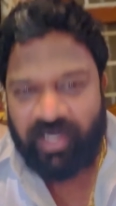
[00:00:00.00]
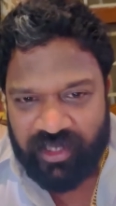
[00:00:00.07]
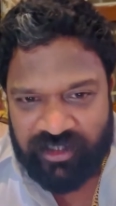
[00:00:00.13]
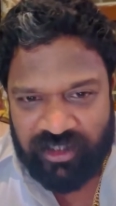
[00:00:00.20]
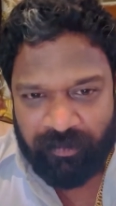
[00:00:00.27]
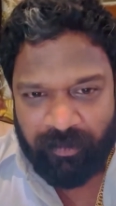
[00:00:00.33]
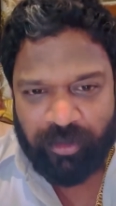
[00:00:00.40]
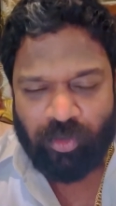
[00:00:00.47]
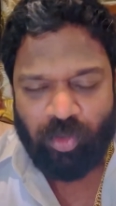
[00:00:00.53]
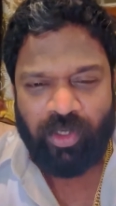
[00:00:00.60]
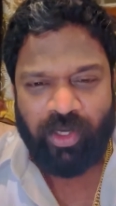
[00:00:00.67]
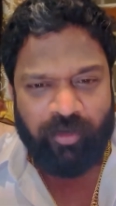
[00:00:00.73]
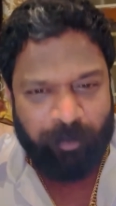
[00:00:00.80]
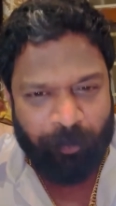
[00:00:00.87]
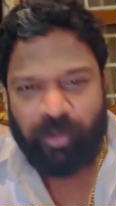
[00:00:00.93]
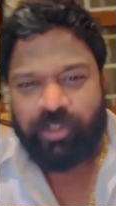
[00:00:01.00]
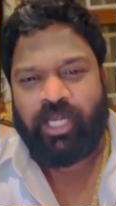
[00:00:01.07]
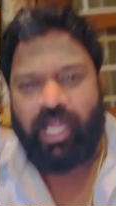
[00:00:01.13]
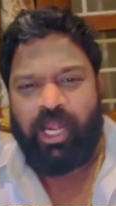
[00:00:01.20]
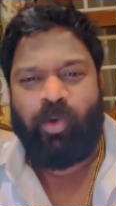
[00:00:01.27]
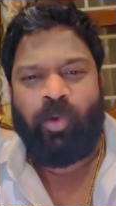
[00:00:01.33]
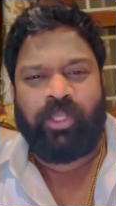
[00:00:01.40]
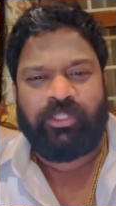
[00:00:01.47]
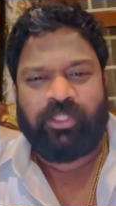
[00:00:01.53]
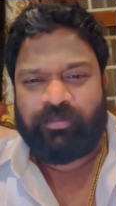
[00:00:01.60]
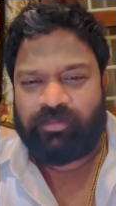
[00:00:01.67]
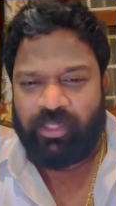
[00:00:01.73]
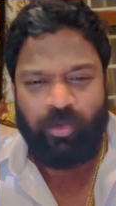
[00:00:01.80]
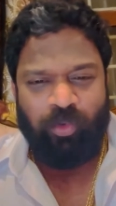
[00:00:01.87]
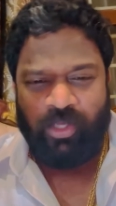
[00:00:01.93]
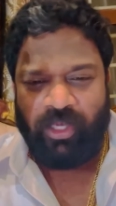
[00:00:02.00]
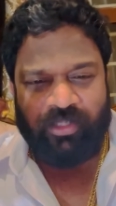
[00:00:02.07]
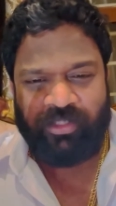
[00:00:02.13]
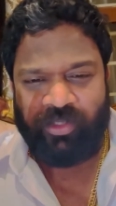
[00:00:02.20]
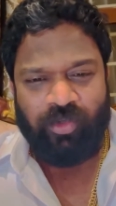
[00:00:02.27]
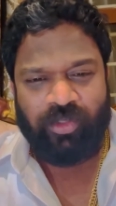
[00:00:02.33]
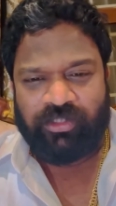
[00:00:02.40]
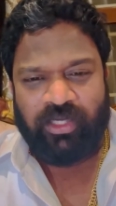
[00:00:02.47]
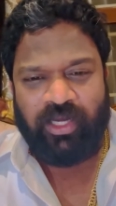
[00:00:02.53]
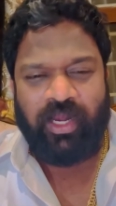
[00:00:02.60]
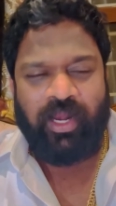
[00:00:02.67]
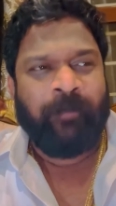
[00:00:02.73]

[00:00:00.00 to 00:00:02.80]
రిలేషన్ పెట్టుకుంటే వీడు పుట్టాడేమో అయితే దేవుడికి దేవుడికి తెలియాల